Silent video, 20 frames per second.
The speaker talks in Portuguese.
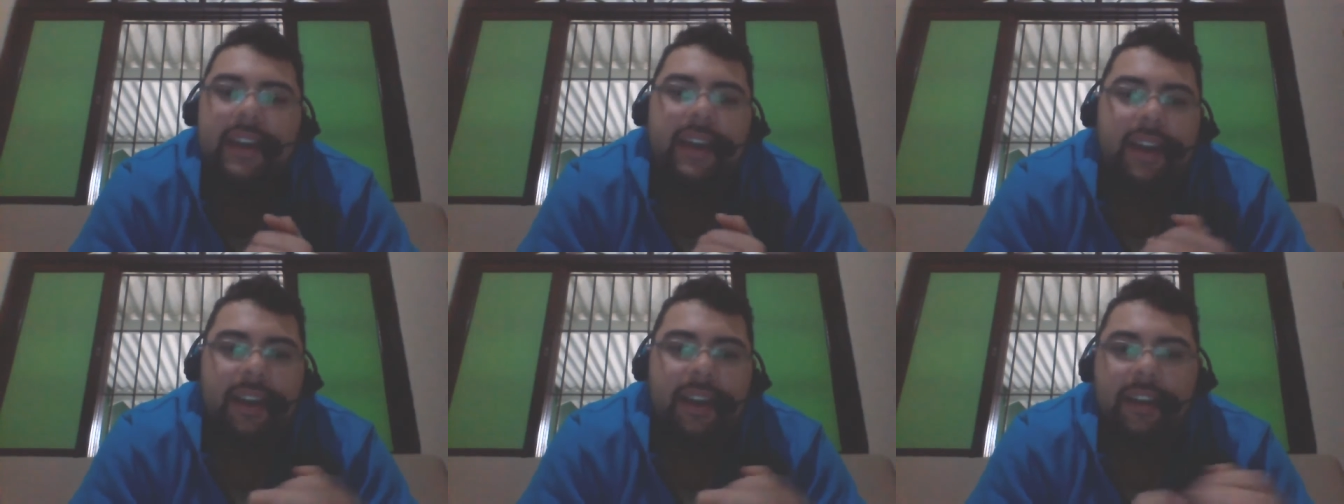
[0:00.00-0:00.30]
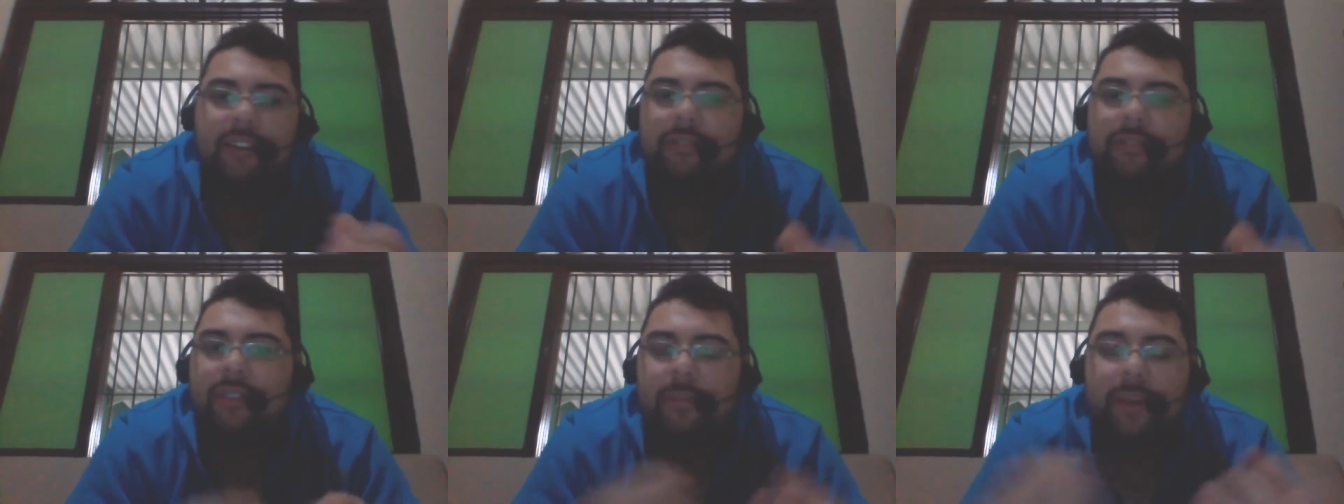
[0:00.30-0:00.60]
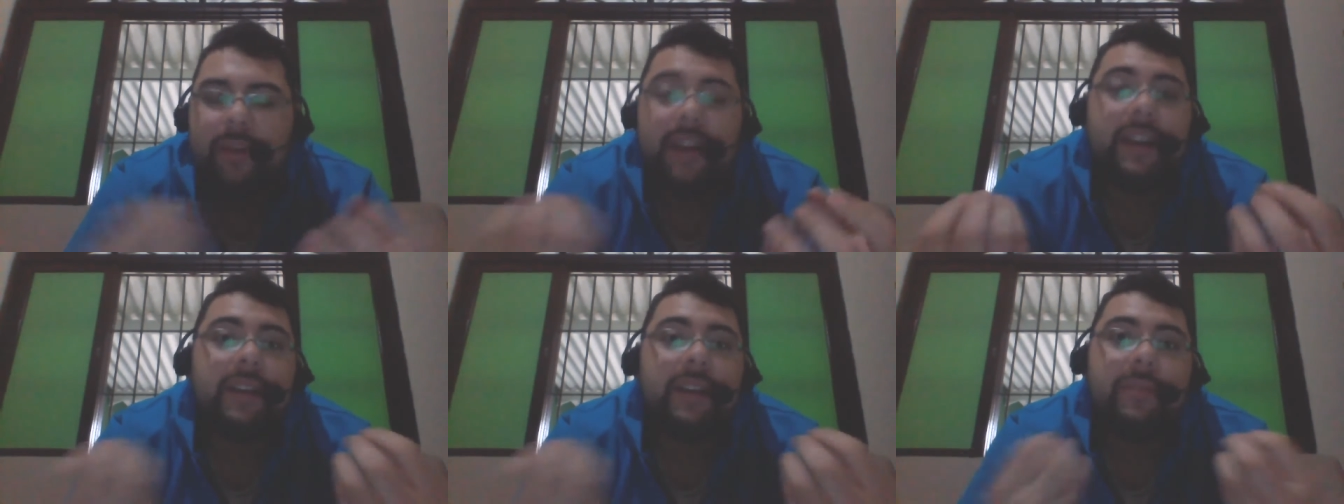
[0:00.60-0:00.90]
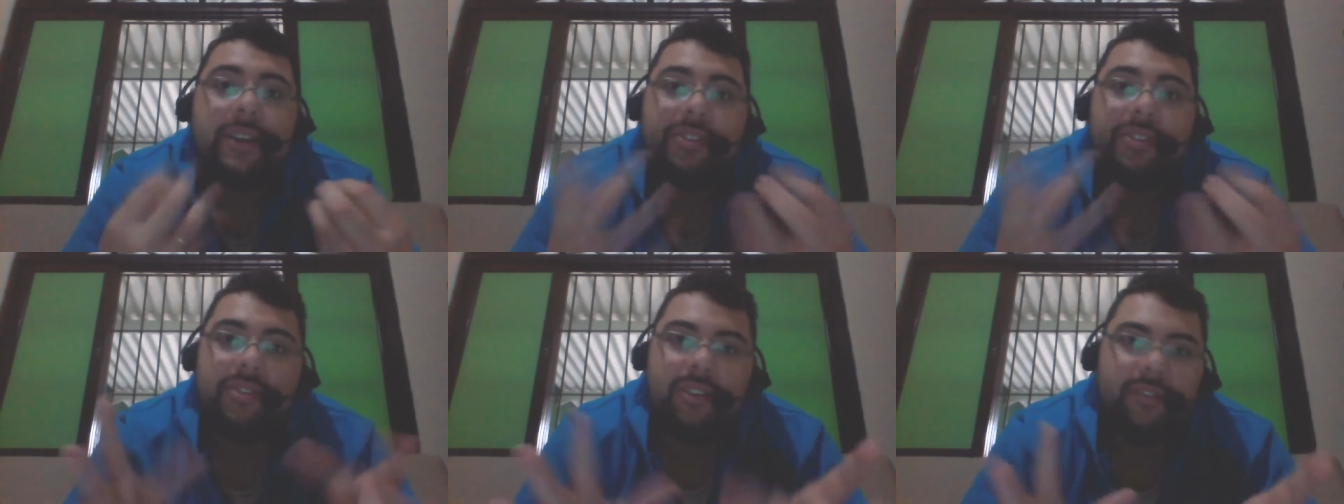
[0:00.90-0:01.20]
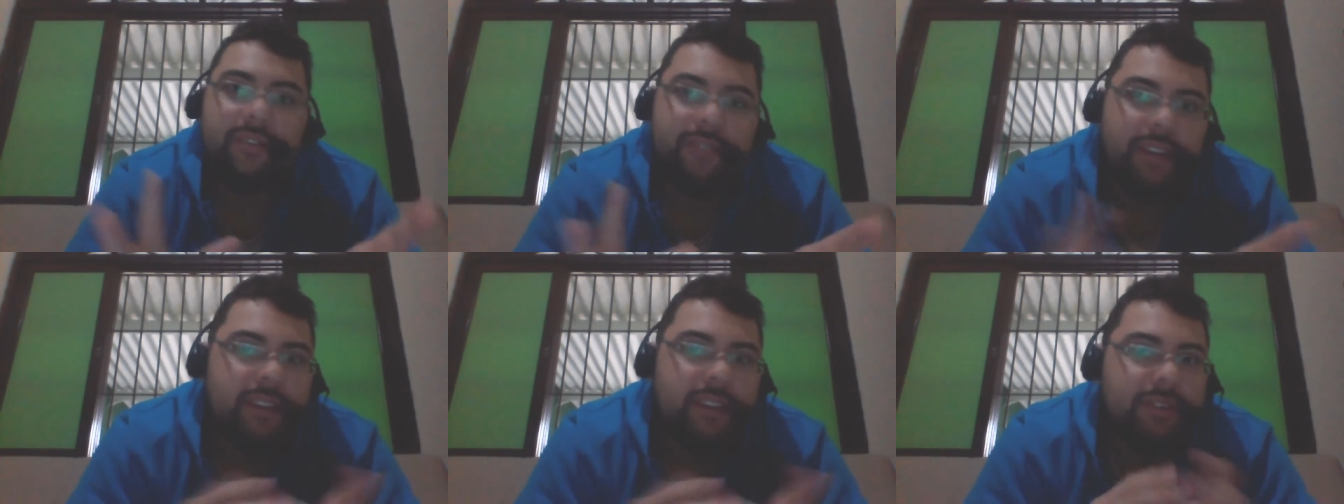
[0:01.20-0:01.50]
Ele é um Homem-Aranha mais
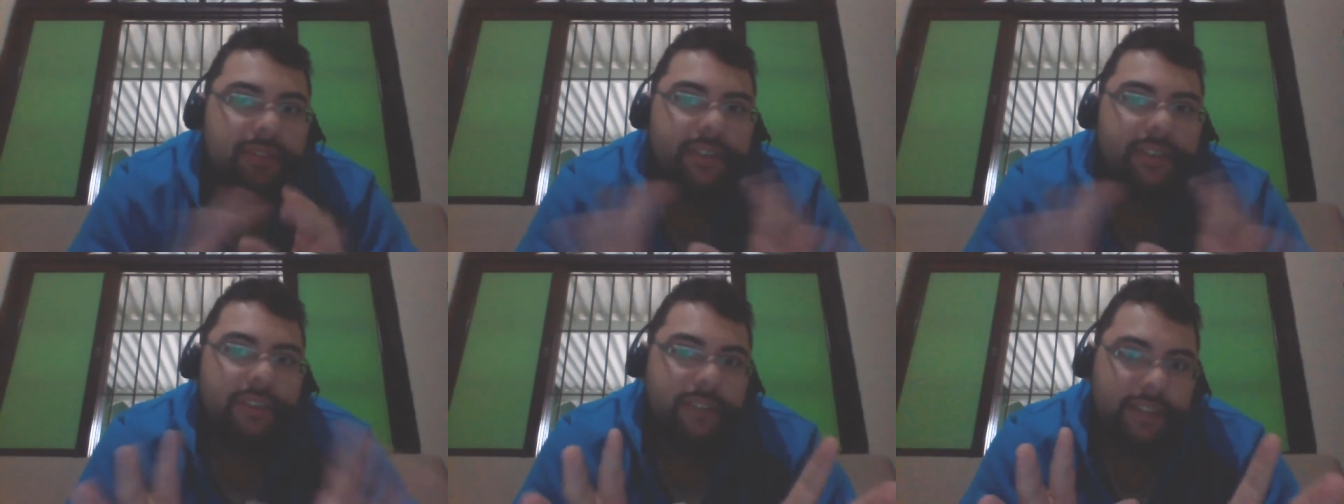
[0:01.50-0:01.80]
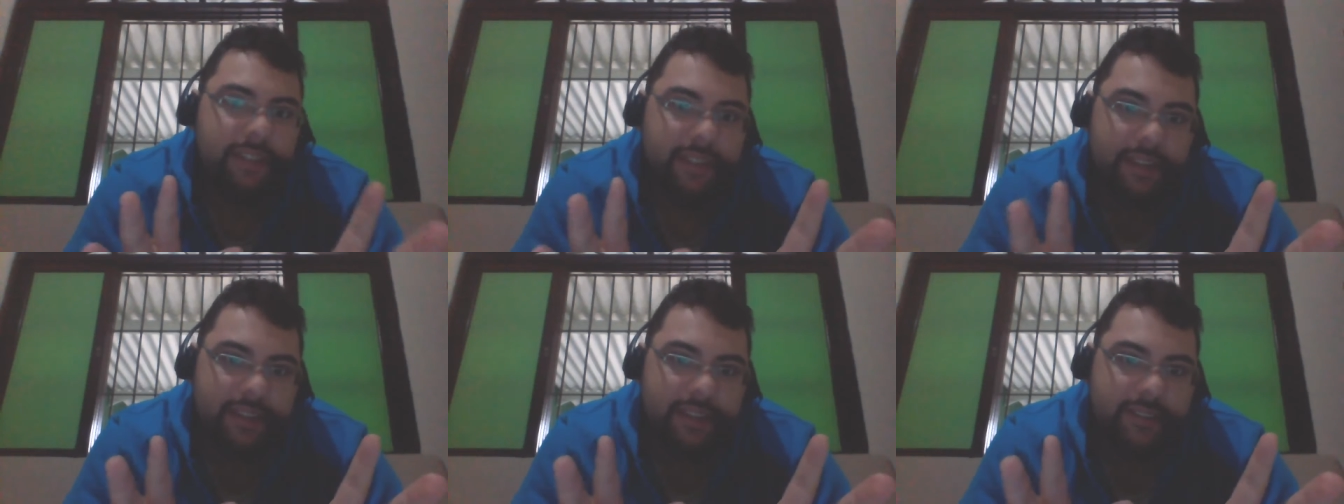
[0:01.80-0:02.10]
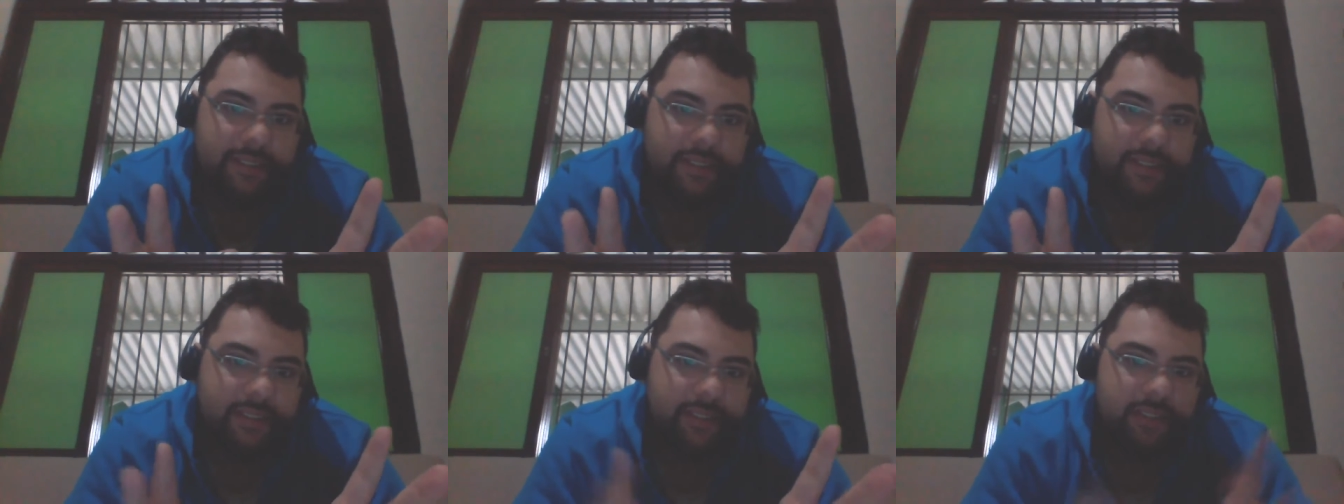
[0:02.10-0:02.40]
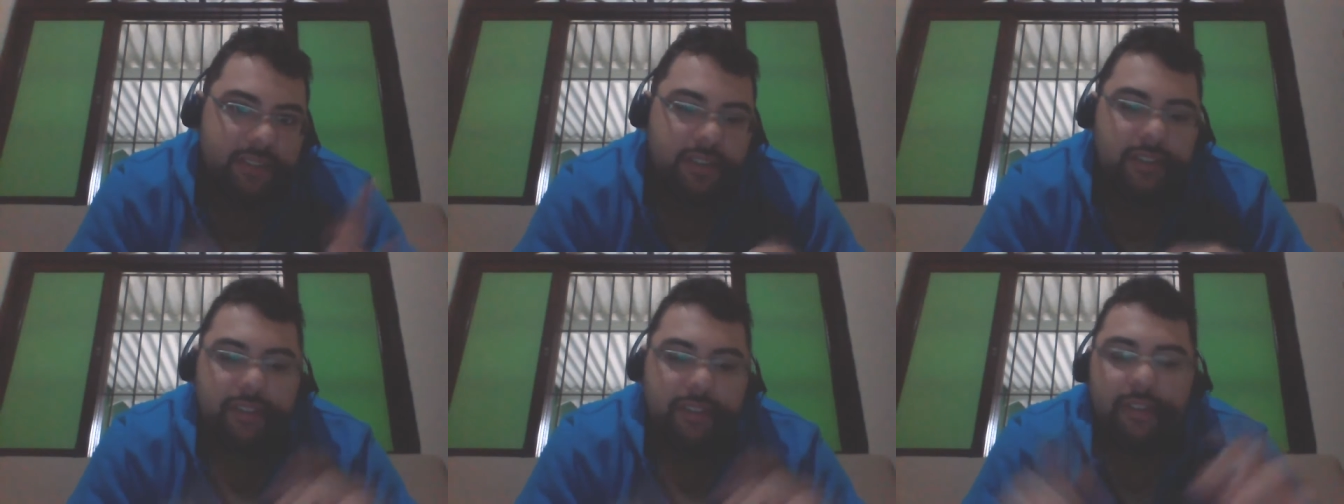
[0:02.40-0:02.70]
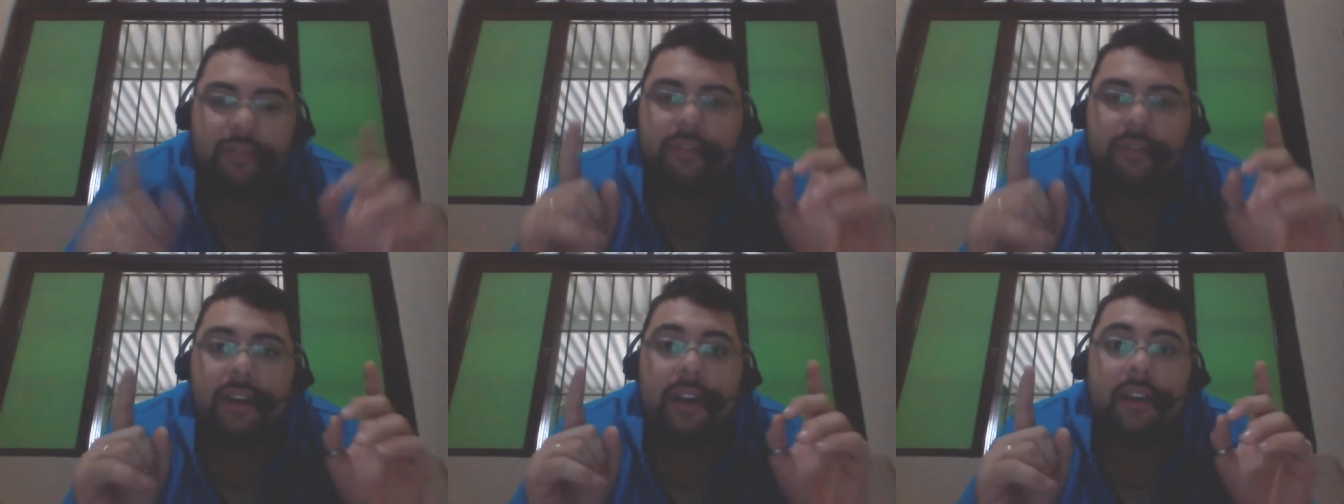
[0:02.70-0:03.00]
jovem, isso que é interessante.
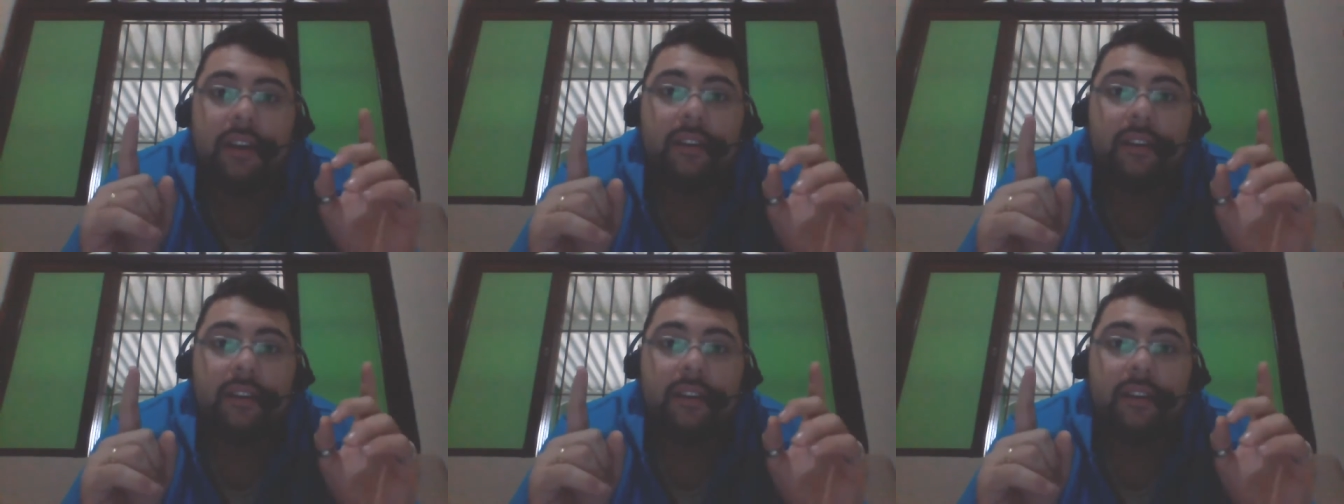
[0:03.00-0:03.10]
Então